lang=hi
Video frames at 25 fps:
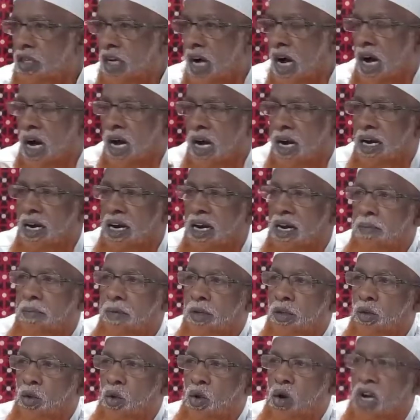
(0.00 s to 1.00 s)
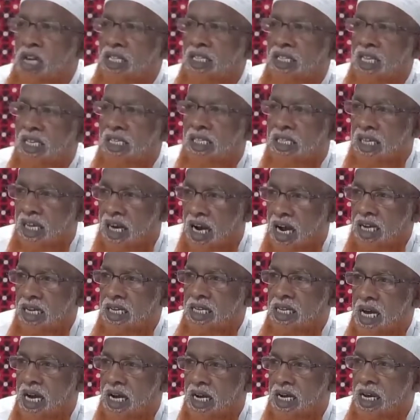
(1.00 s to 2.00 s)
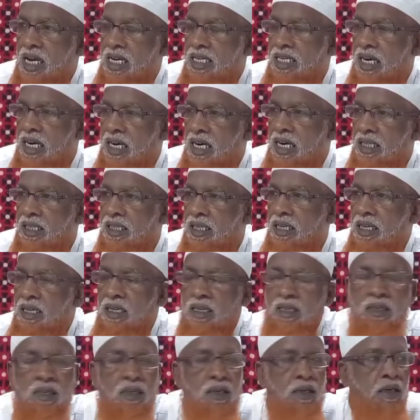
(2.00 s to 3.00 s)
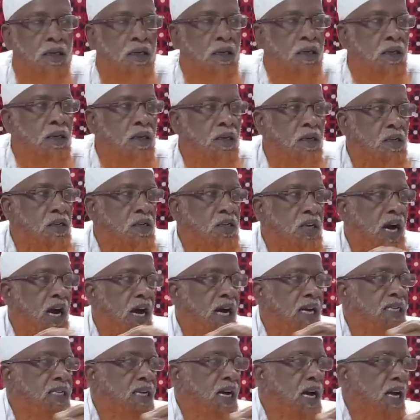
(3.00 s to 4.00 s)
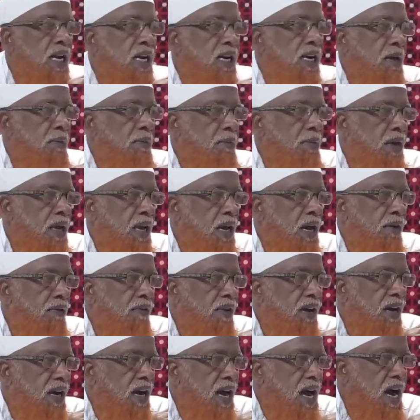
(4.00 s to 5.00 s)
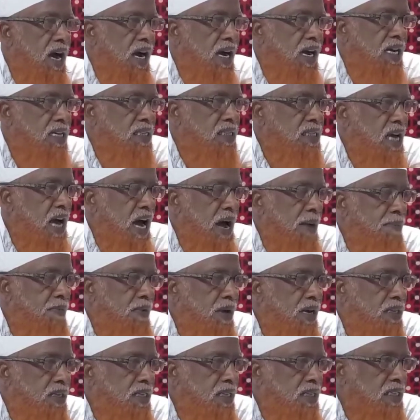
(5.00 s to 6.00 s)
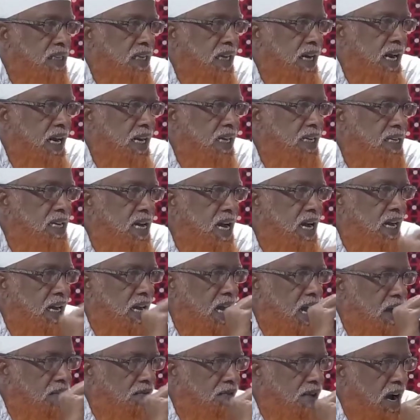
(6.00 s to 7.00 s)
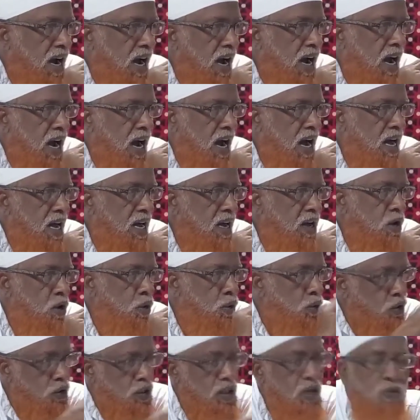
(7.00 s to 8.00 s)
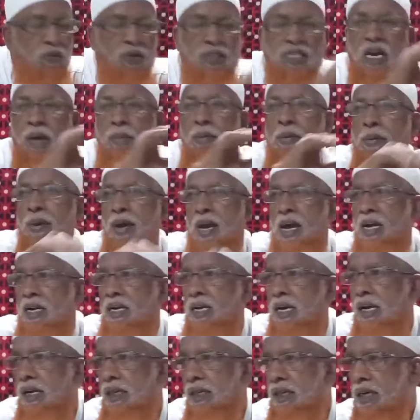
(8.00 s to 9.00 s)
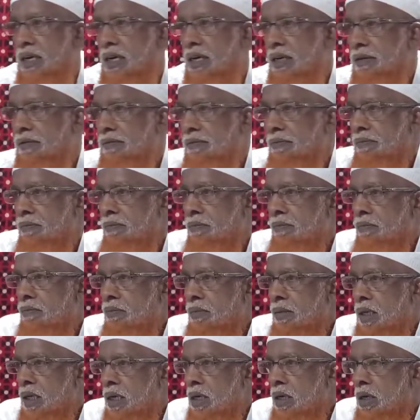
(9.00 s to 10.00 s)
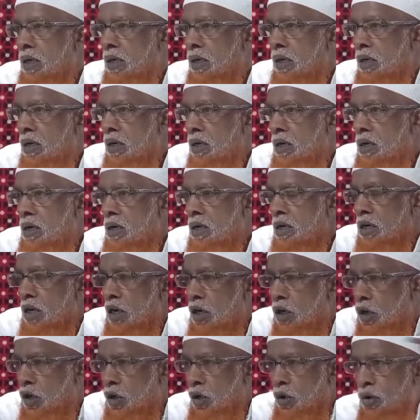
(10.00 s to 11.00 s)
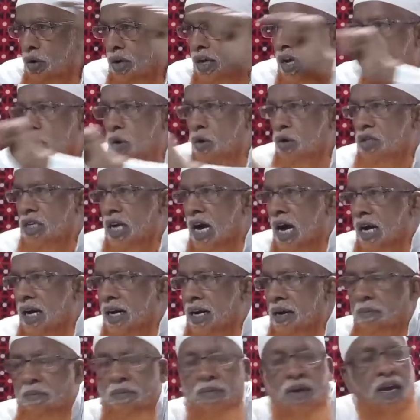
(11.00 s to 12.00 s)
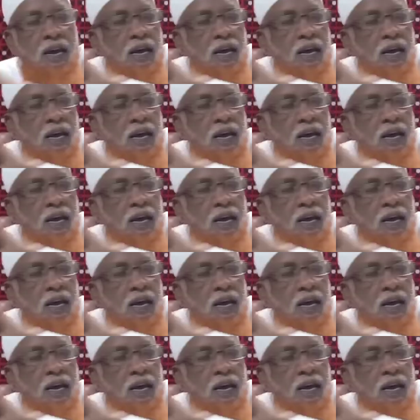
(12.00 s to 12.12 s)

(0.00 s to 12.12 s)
जहाँ नेमतों का तस्करा किया गया जन्नत की जहाँ जहन्नम के हवलनाक अजाब का तस्करा किया गया वहाँ उसकी वजह भी बयान कर दी गई कि क्यों ये लोग जहन्नम में